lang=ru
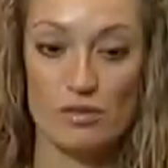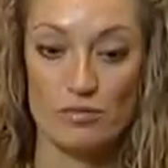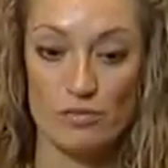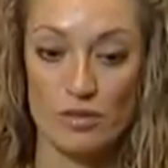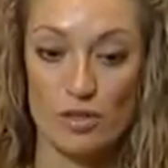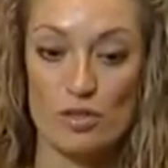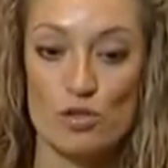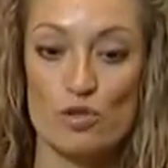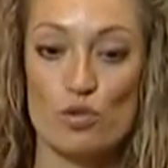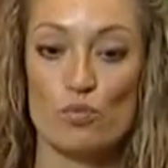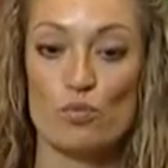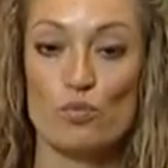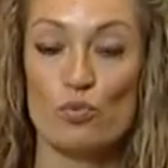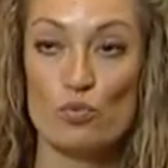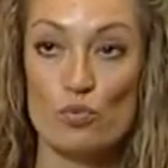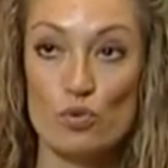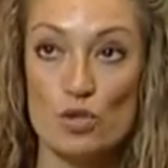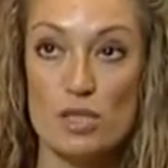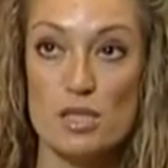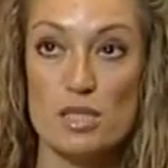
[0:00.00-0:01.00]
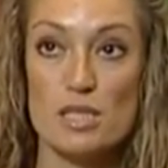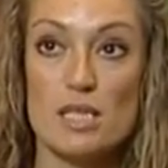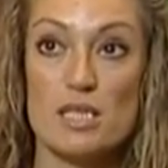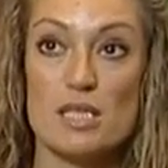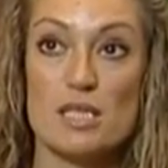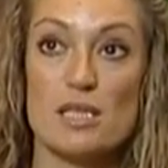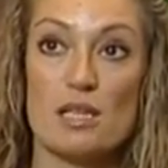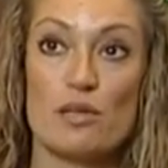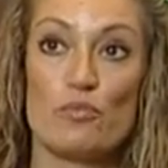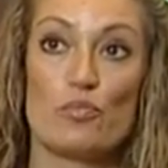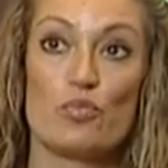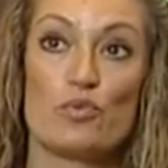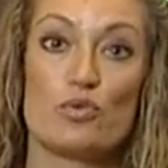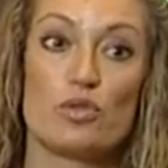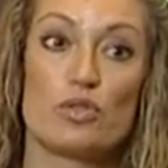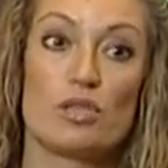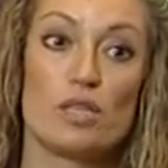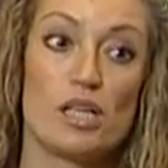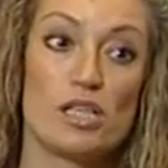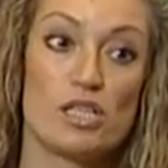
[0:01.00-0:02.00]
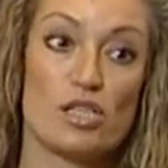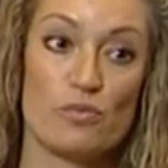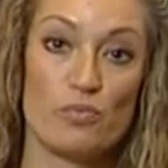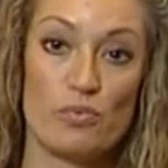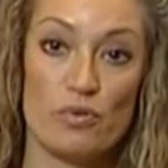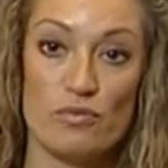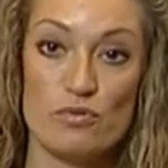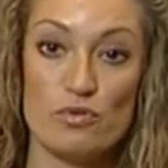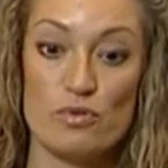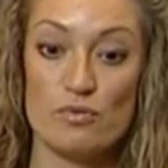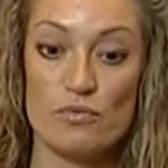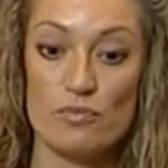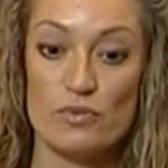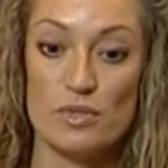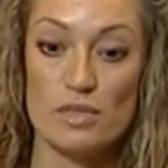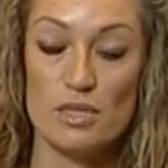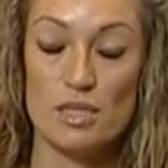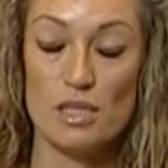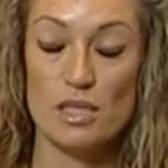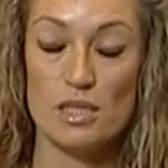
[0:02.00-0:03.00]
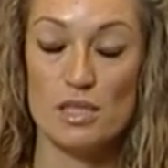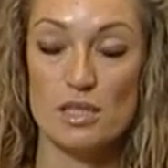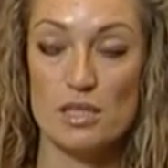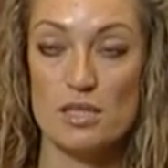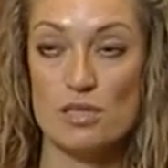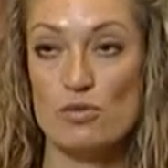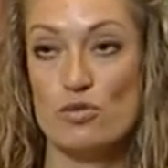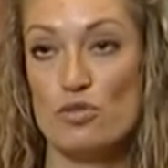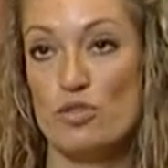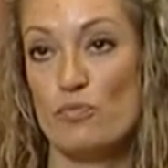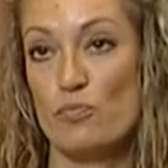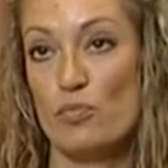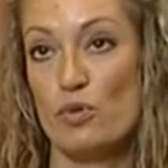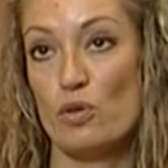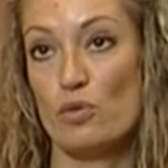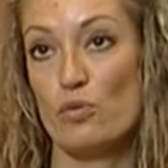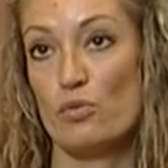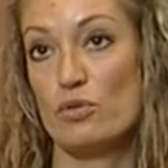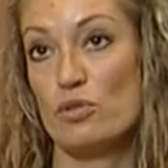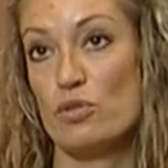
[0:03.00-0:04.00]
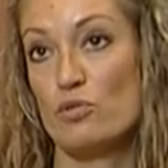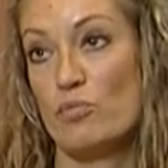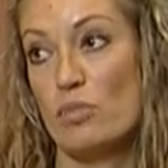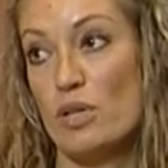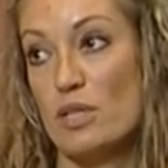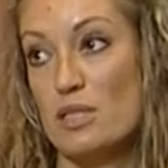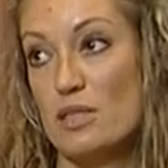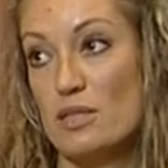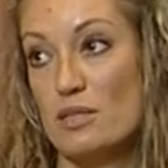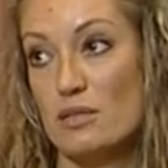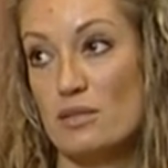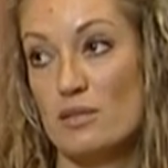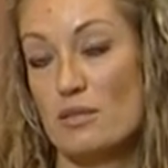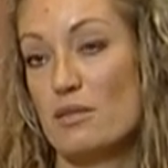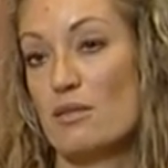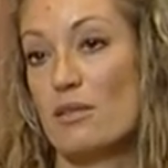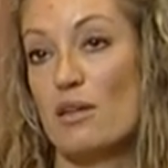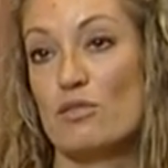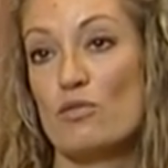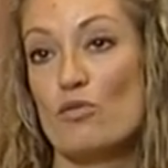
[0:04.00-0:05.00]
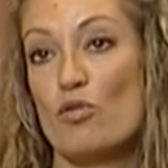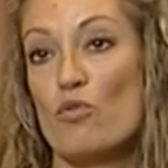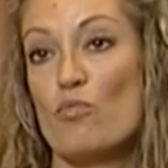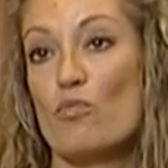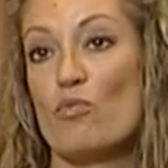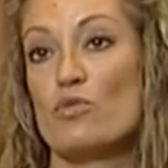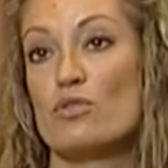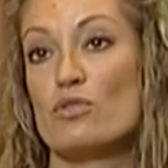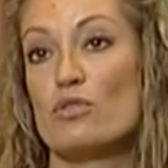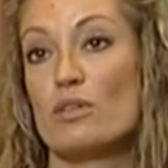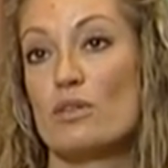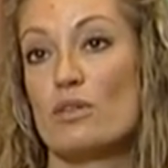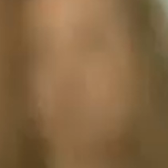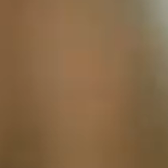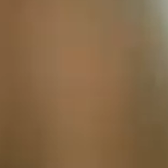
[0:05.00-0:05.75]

Говорят, что улучшился, если так будет дальше, переведем в отделение. На следующий день проходишь, бац, Отек мозга.